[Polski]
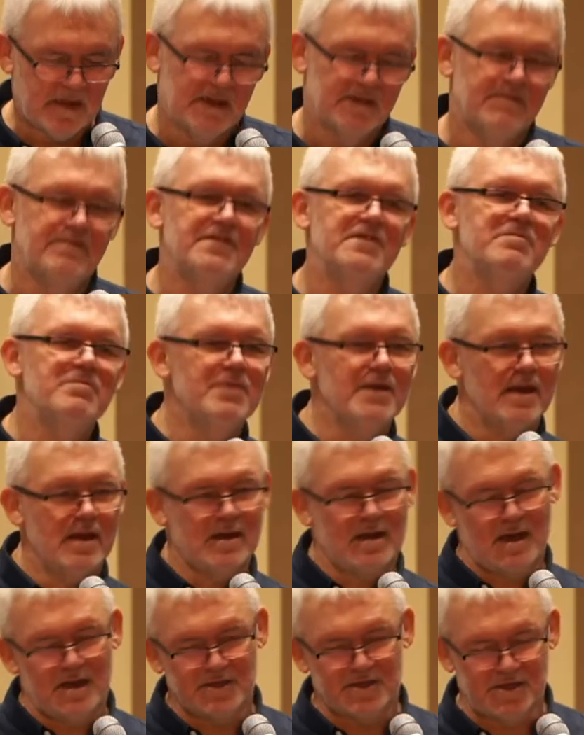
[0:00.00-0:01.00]

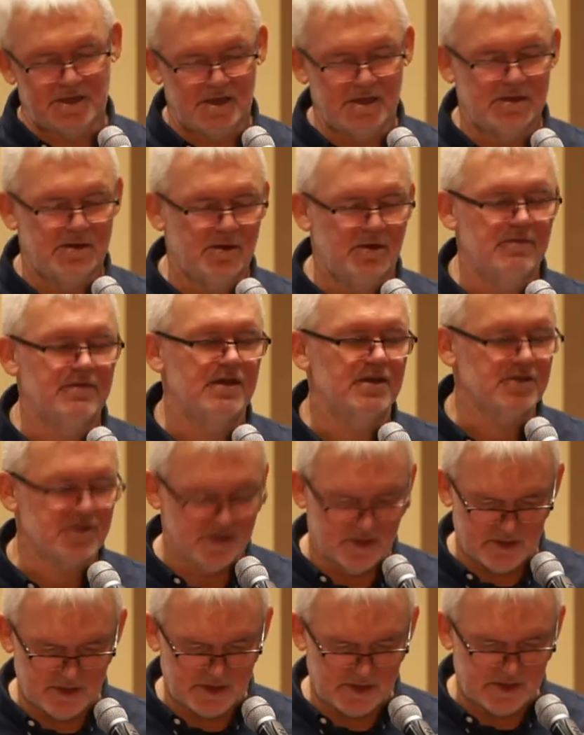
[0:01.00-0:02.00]
wybiera się do
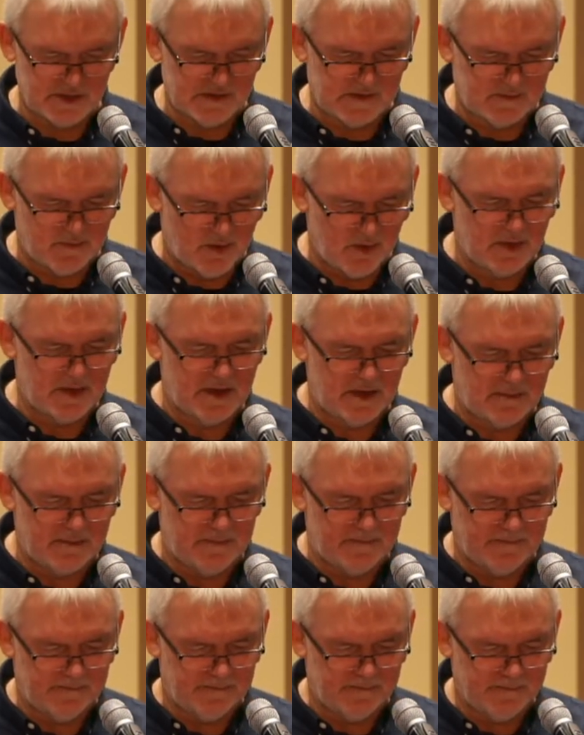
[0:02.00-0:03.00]
wieczności z Bogiem,
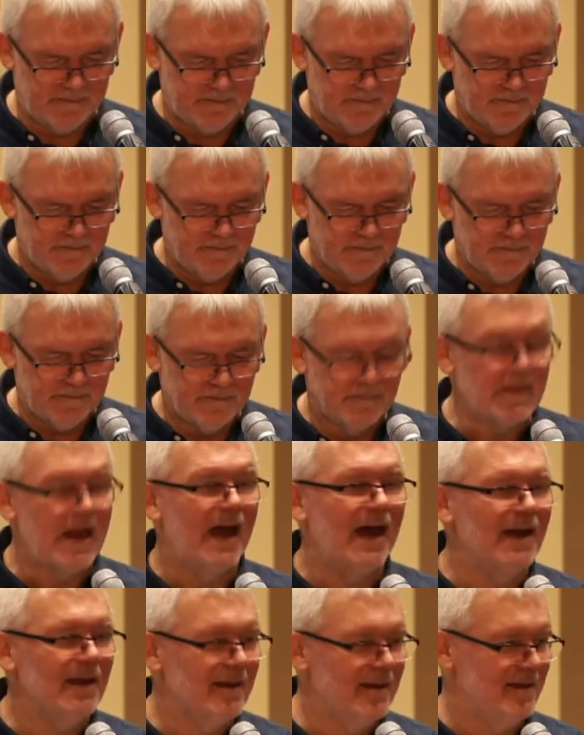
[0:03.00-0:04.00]

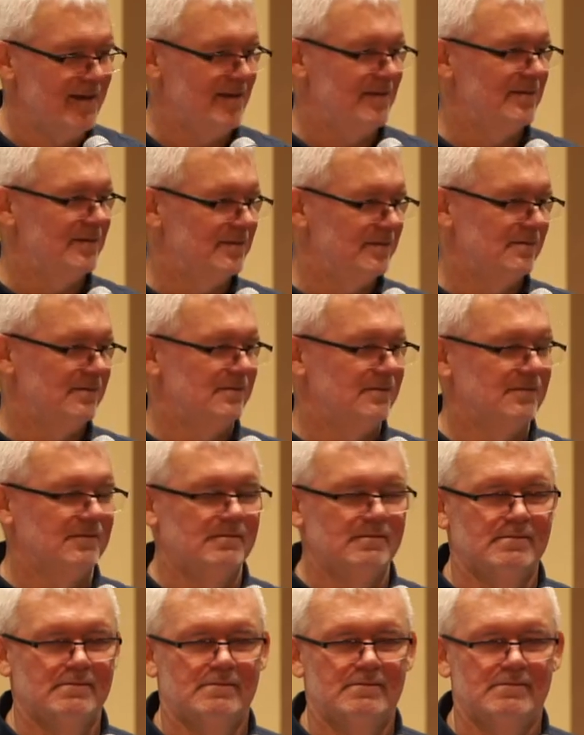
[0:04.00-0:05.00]
ale
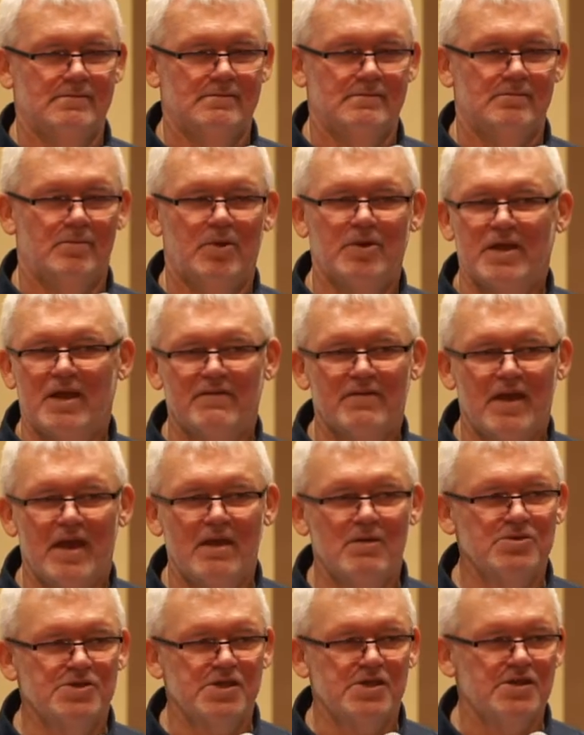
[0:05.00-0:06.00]

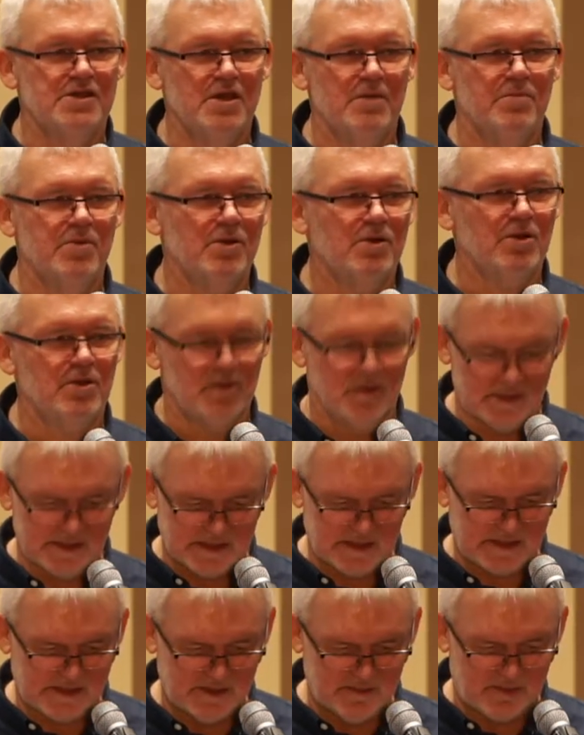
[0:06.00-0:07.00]
pojawiają się
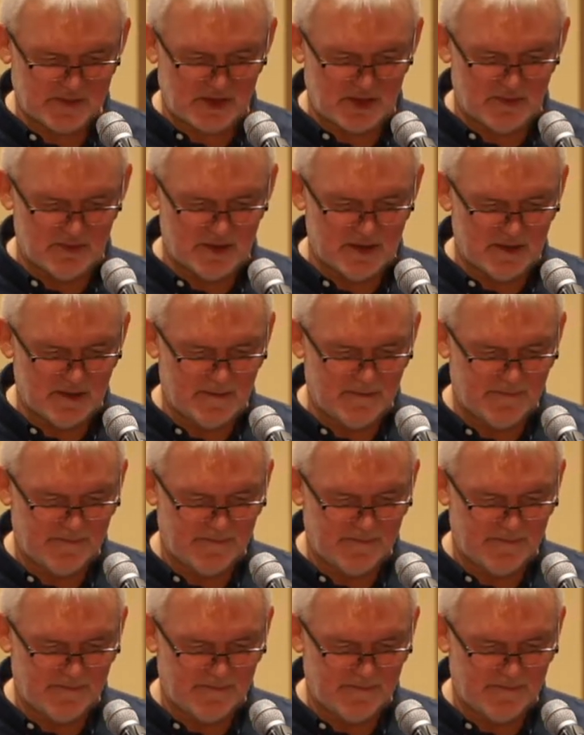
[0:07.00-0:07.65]
niepokojące symptomy.